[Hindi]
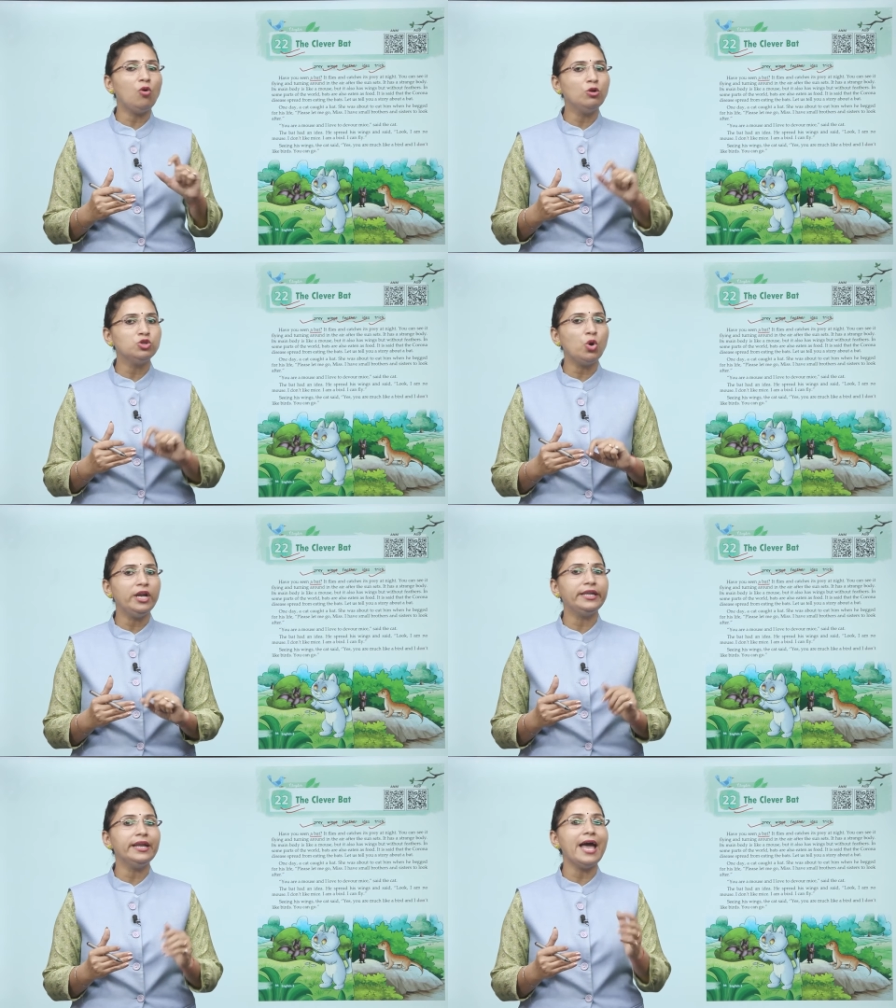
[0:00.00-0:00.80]
ऑल्सो
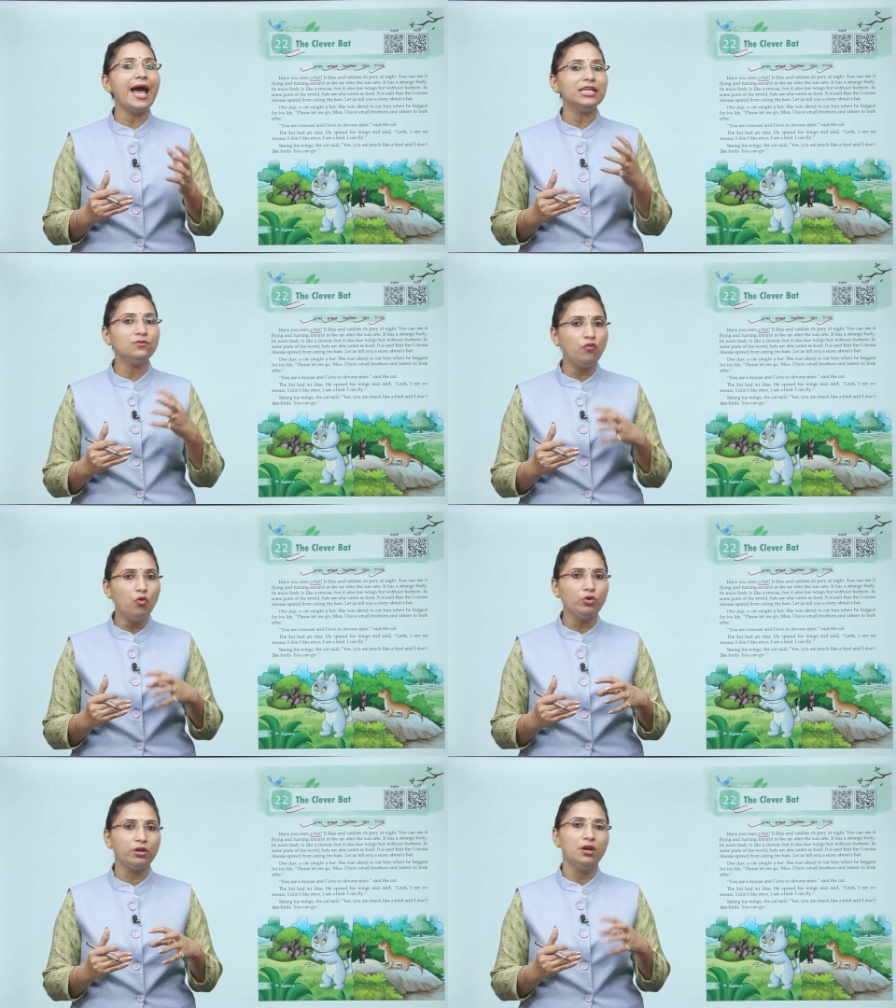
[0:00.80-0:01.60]
इटन एज
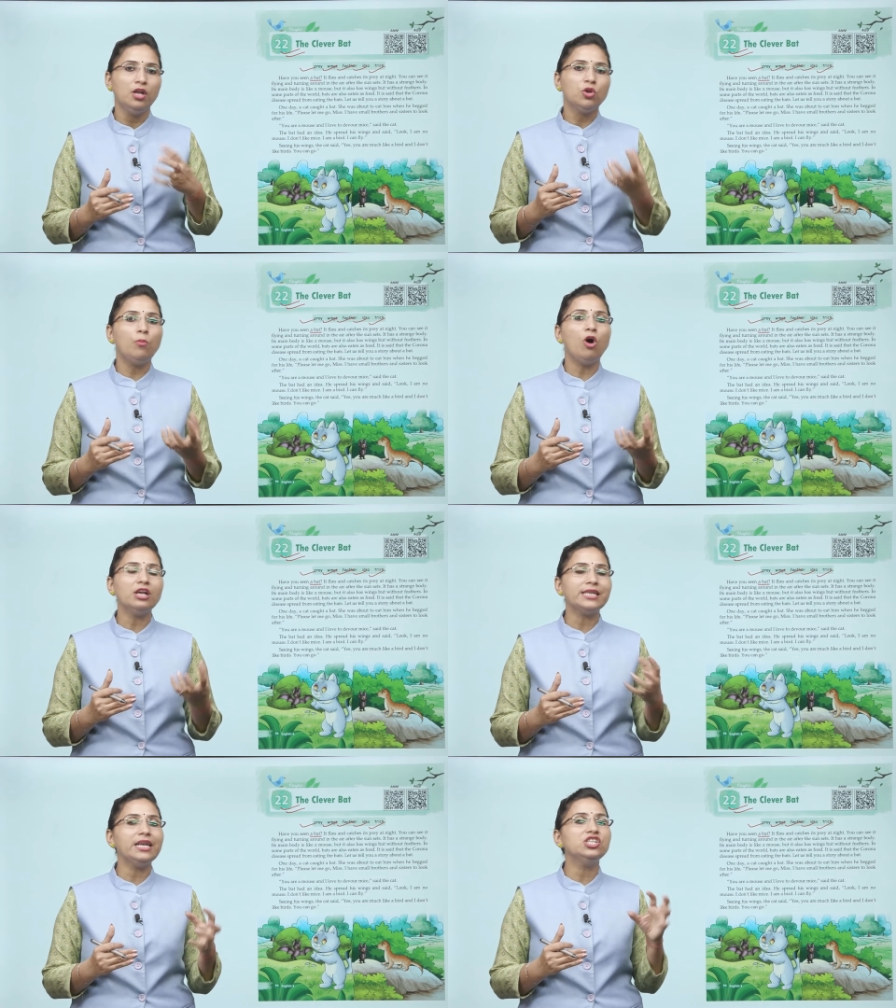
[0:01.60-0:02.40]
फूड तो
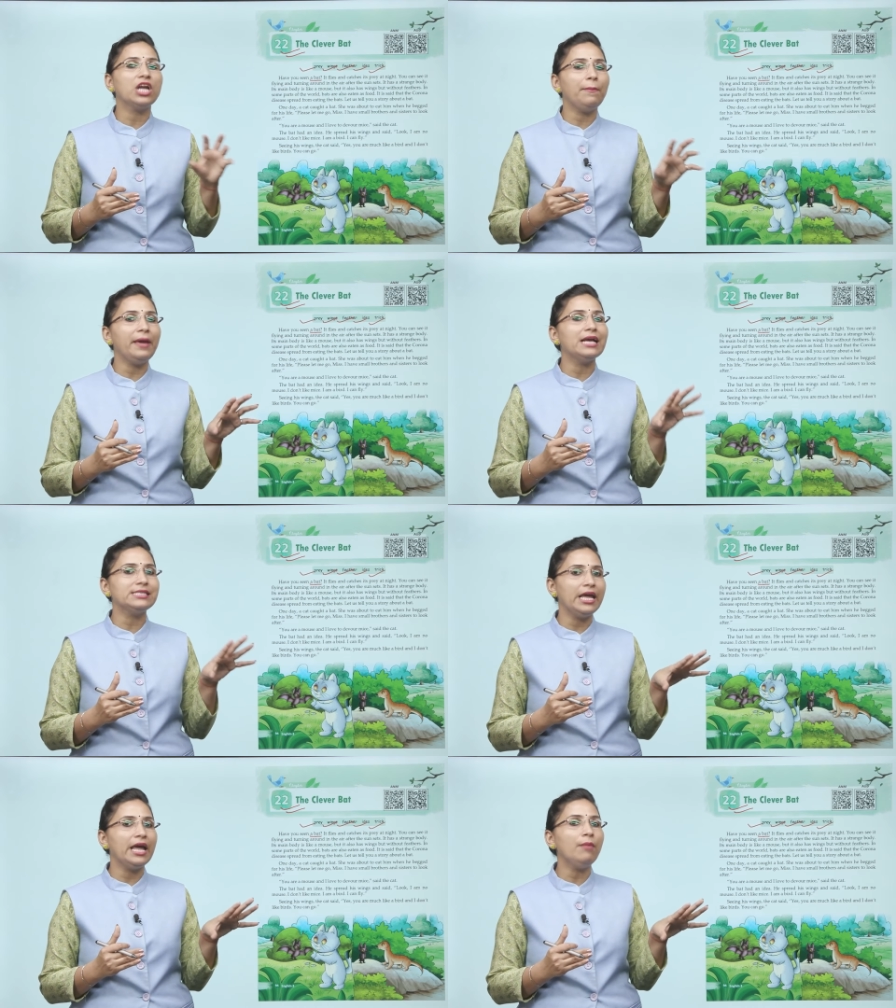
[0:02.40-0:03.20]
बहुत सारी जगह पे
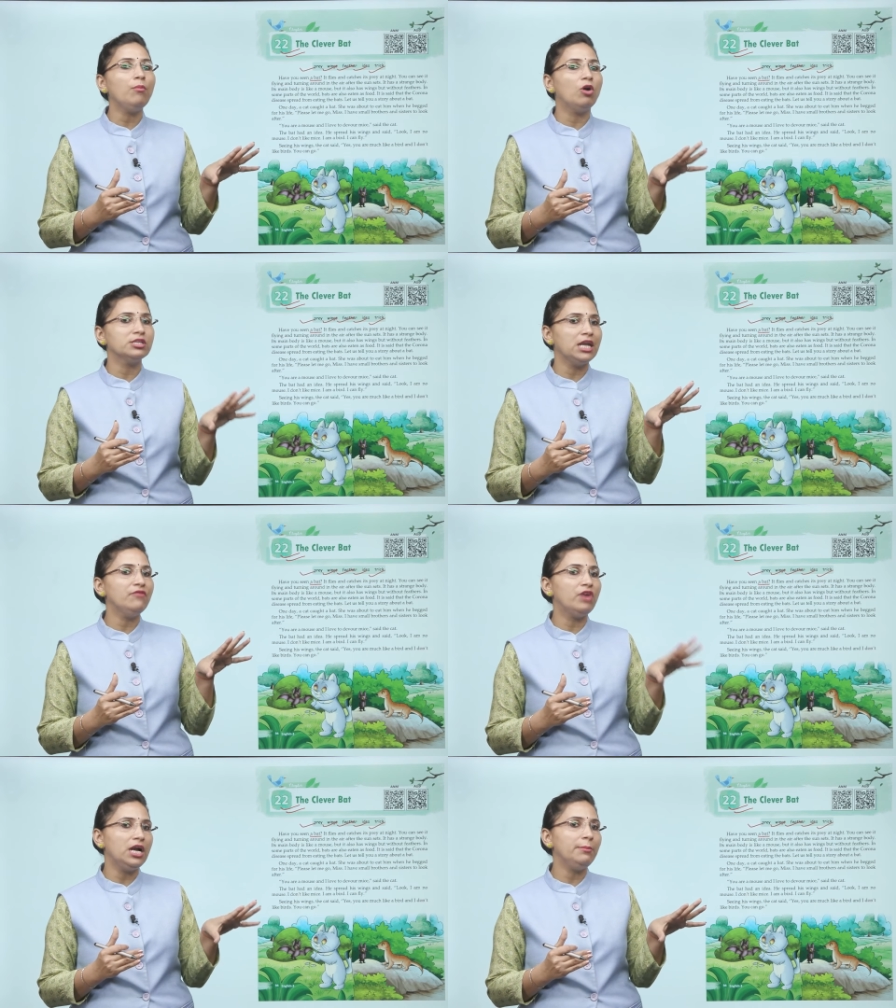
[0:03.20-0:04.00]
ऐसे हैं बहुत सारे
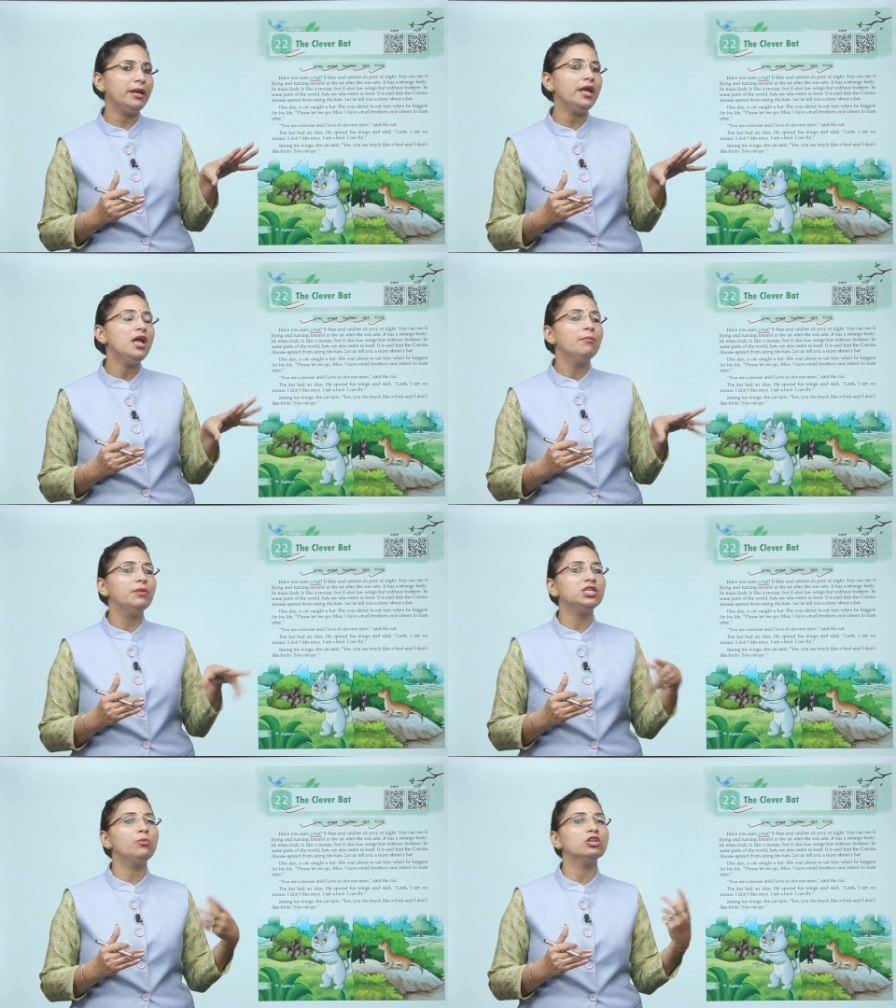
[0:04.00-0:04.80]
वर्ल्ड में
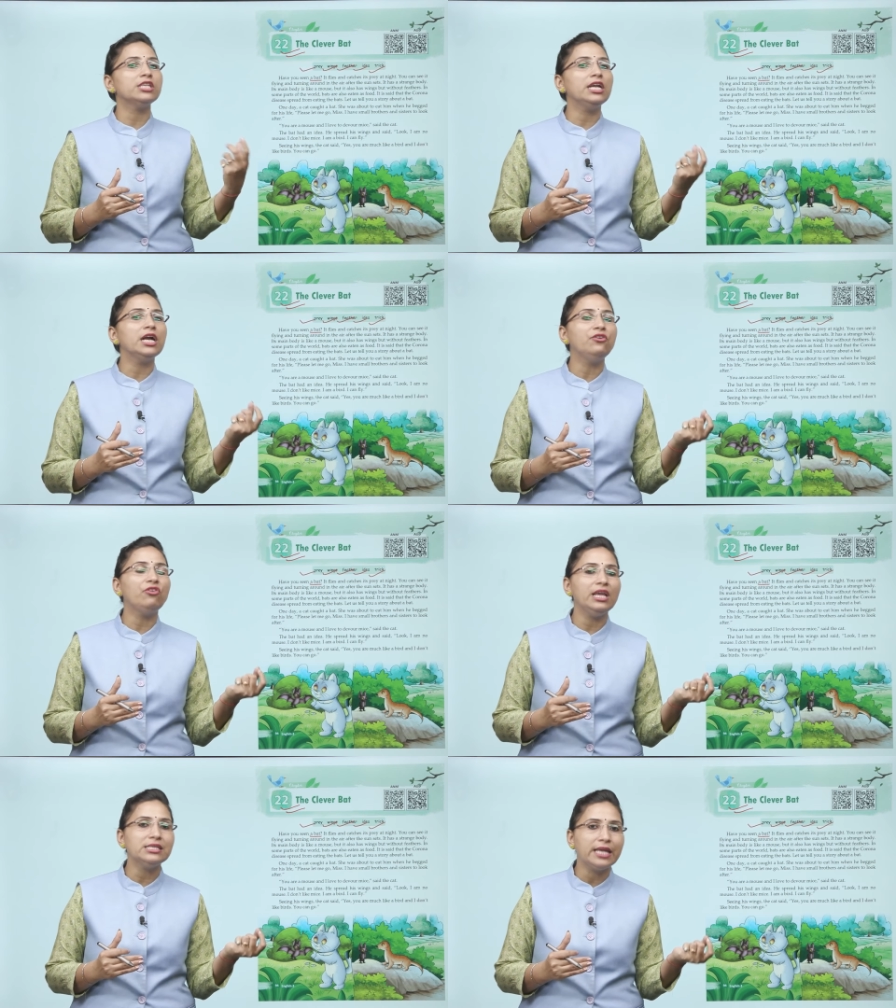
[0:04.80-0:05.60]
बच्चे बहुत सारी
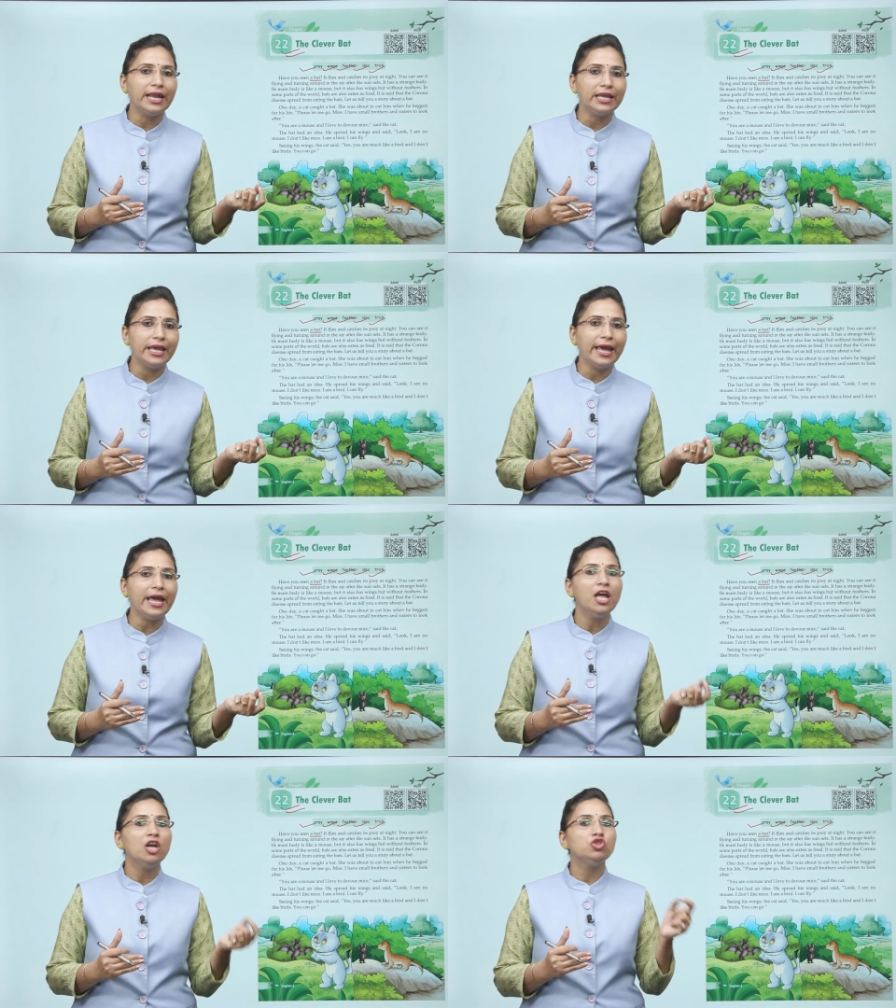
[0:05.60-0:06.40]
कंट्री इस तरह की
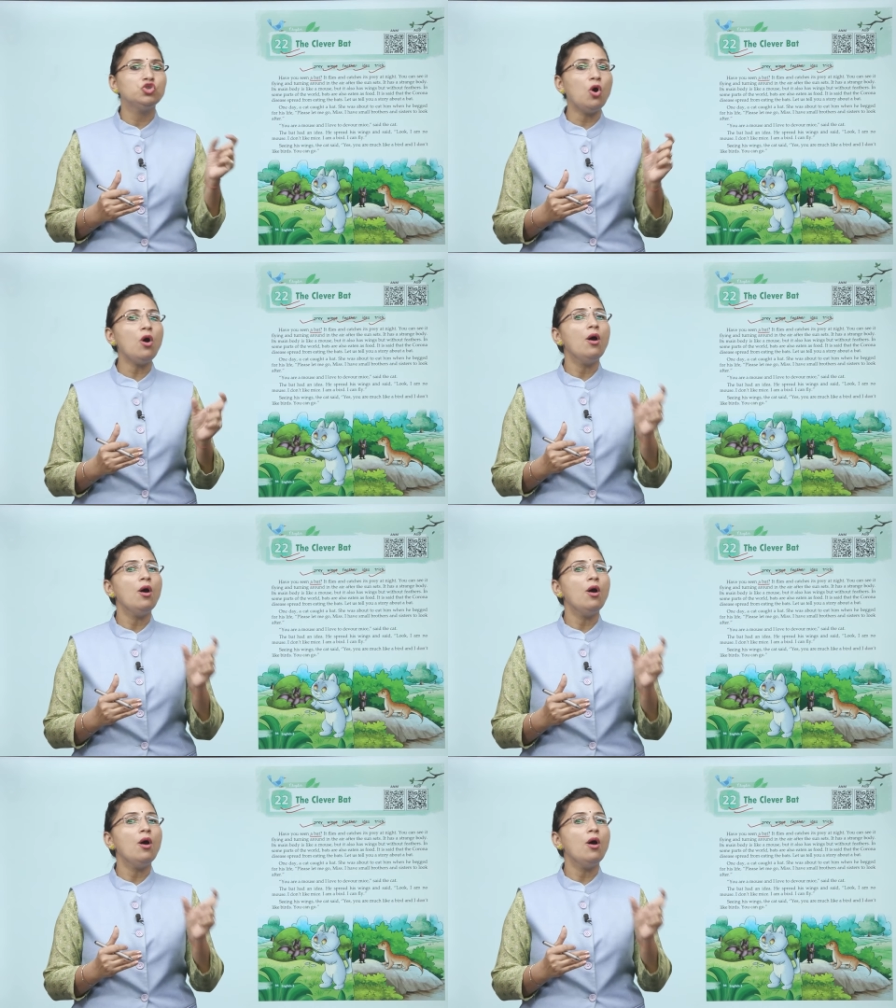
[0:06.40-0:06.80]
है जो